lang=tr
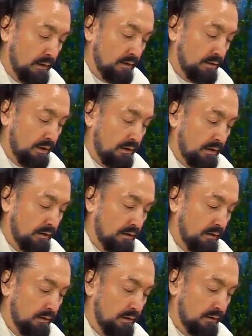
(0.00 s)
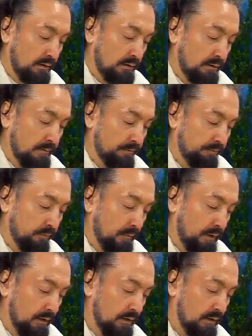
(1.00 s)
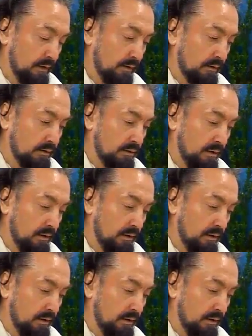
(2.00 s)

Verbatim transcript: Şeytanın Allah'a sığınırım. 46.